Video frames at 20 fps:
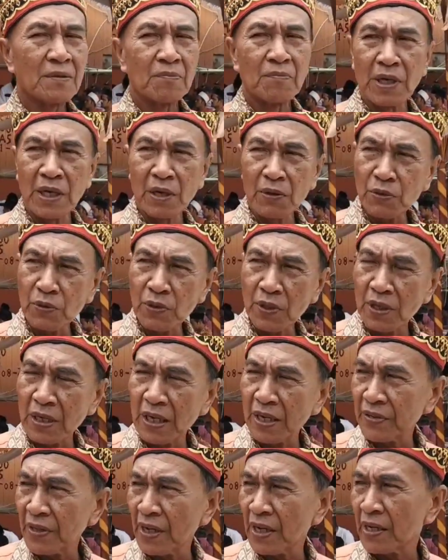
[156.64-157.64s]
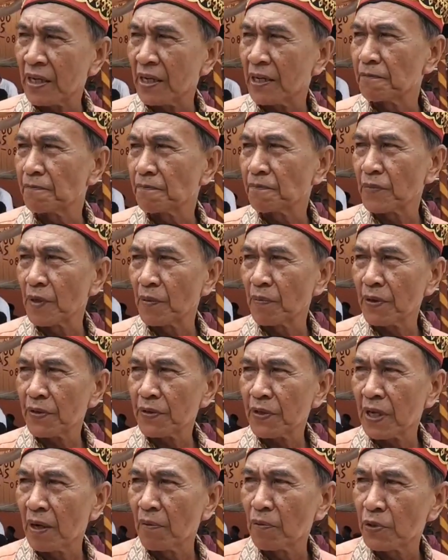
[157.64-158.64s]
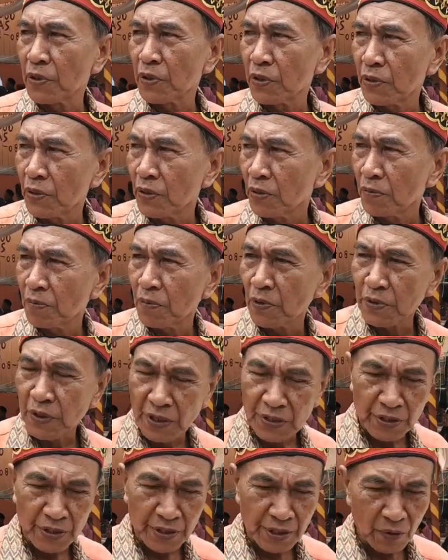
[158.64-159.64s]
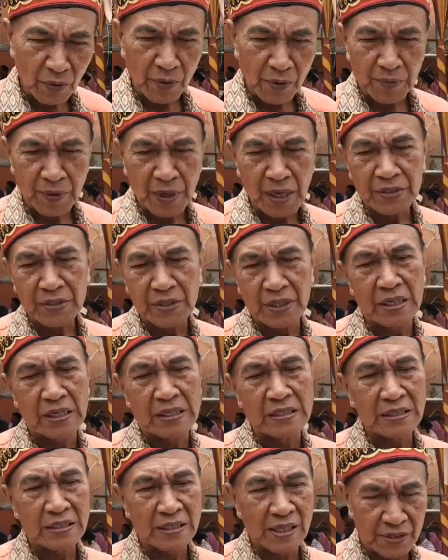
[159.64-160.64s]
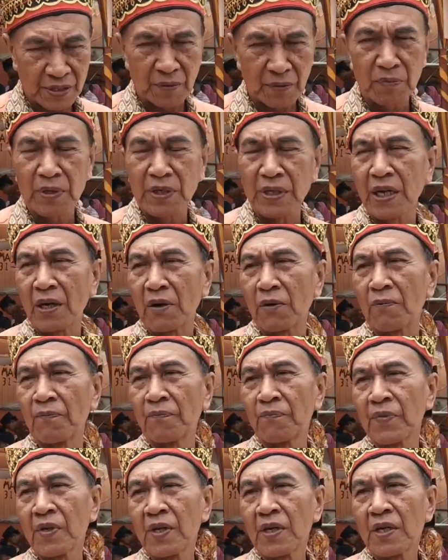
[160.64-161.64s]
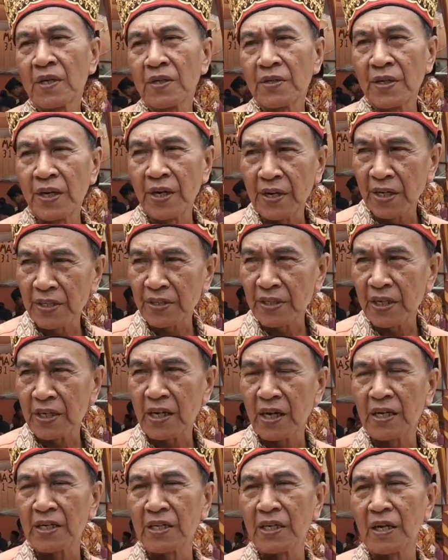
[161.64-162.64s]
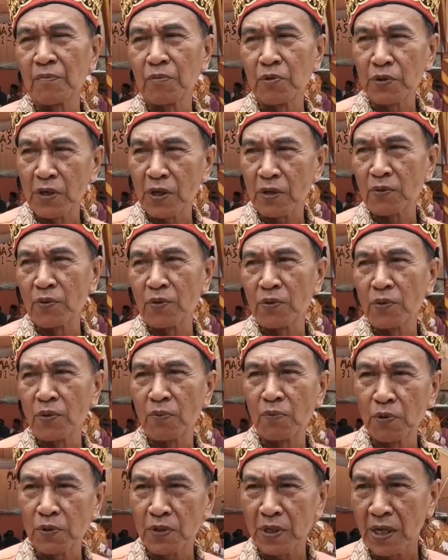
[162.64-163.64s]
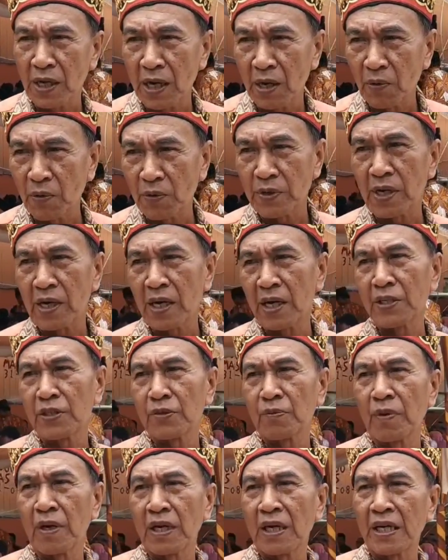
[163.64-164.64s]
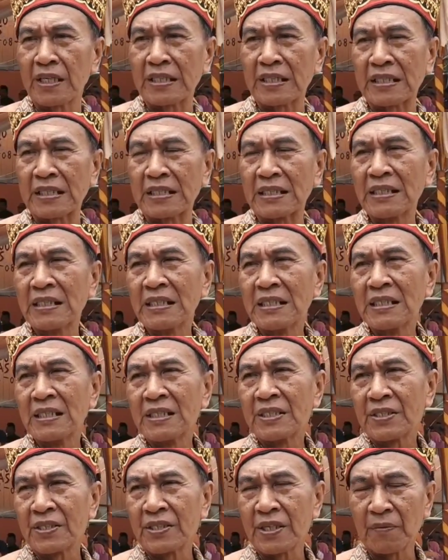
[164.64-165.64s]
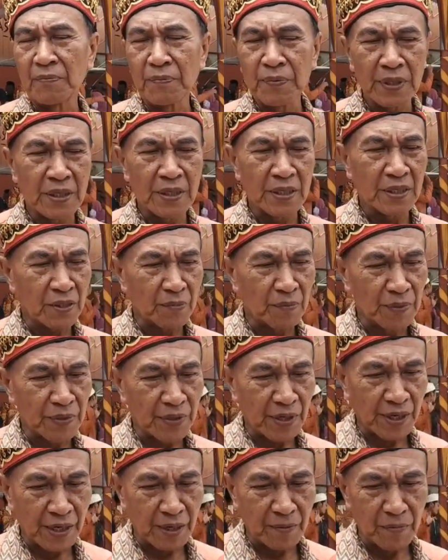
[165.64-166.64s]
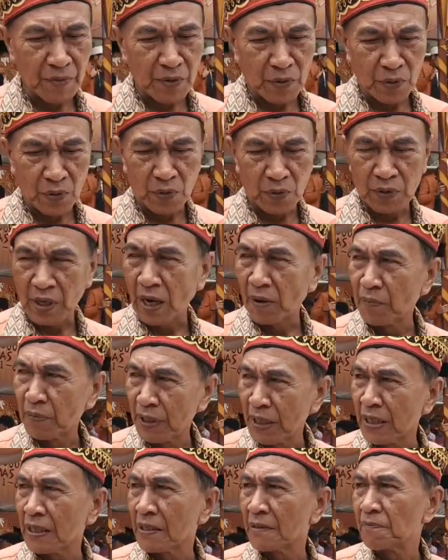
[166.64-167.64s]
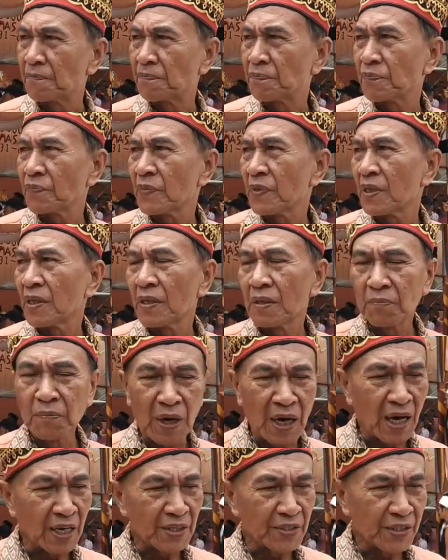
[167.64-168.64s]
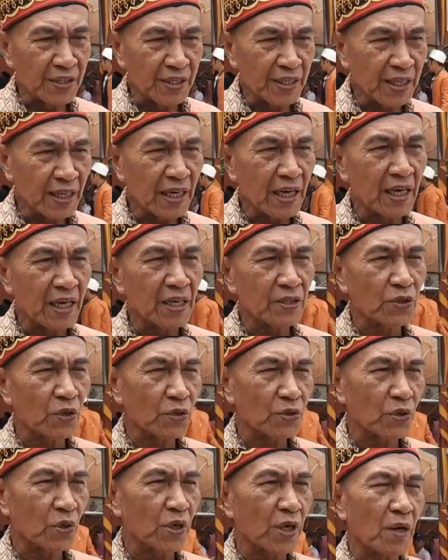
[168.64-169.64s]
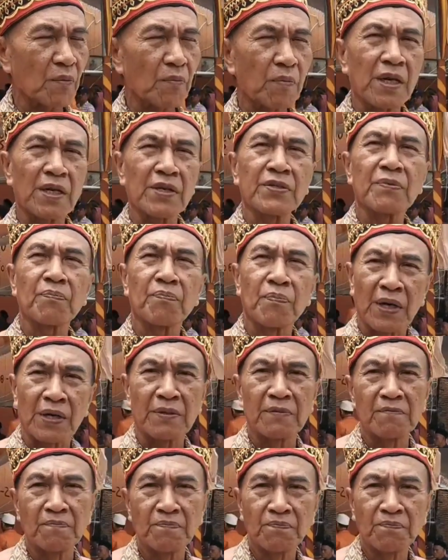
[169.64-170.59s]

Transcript: beliau sudah mengatakan memang Tenggamus itu potensinya luar biasa, kata beliau. Daerahnya kaya, punya gunung, punya laut, dan lain sebagainya. Tetapi sementara menurut kami, Bang Haji inilah sosok yang paling tepat